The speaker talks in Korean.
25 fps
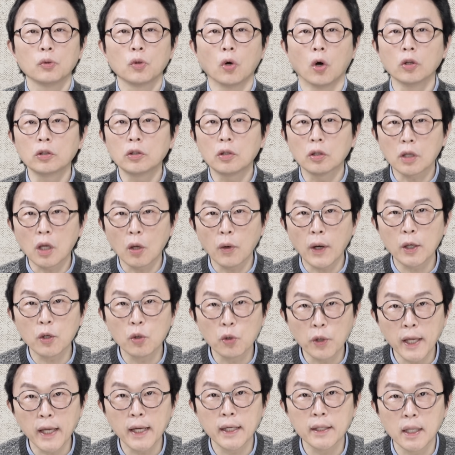또 어떻게
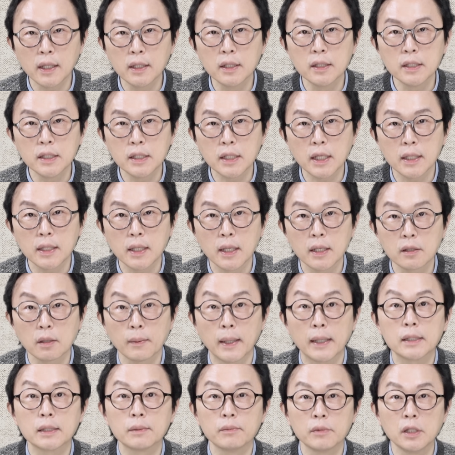활용해야 되는지에 대해서
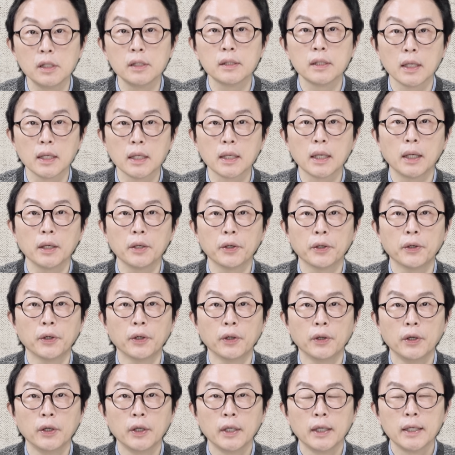말씀드릴
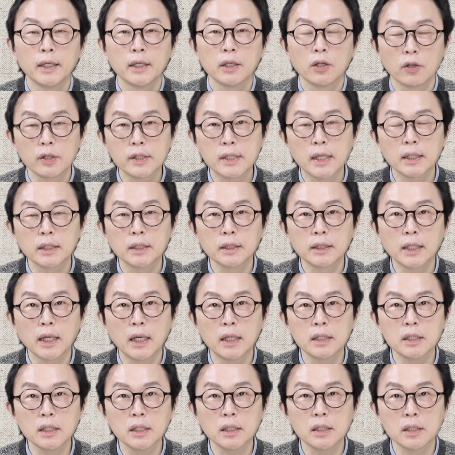테니까요. 영상
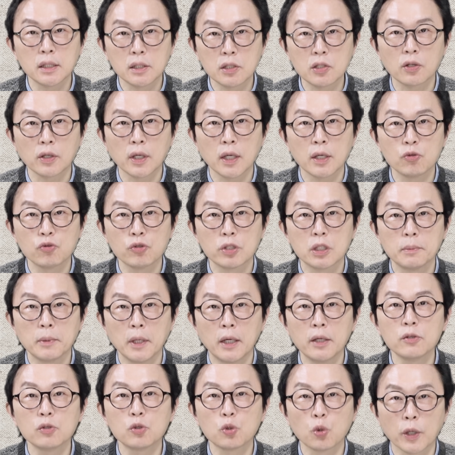끝까지 시청해
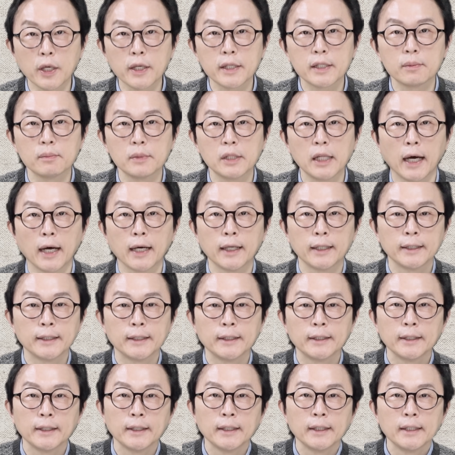주시면 좋겠습니다.
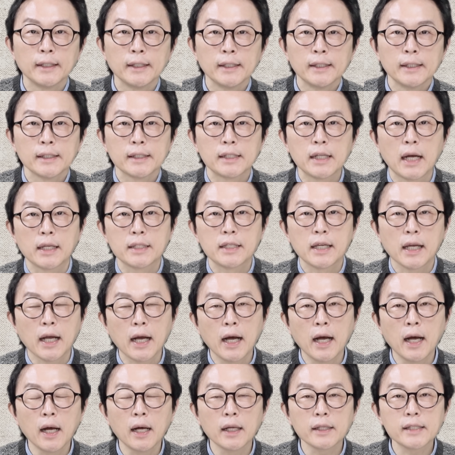자,
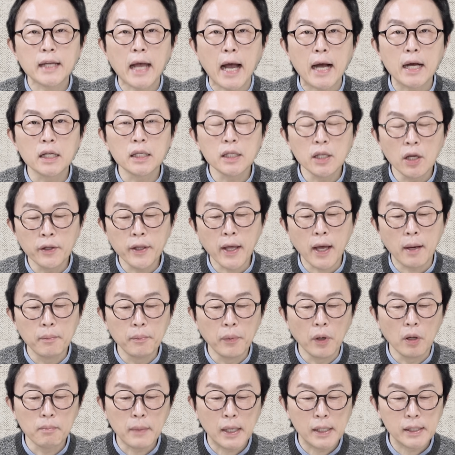제가 작년에
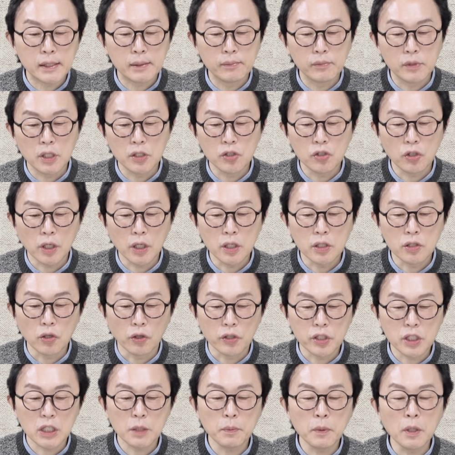한번 말씀드린 적이
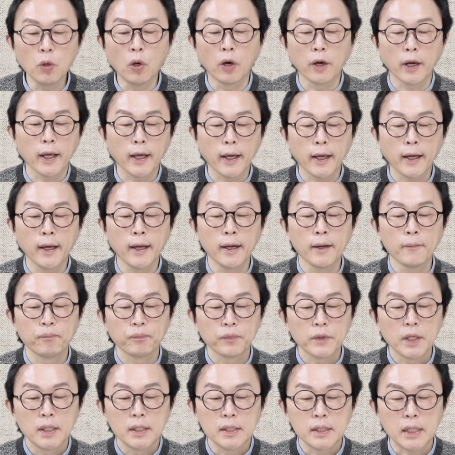있죠. 십이월에
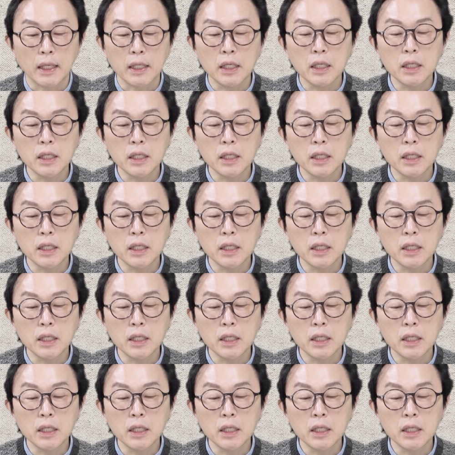자,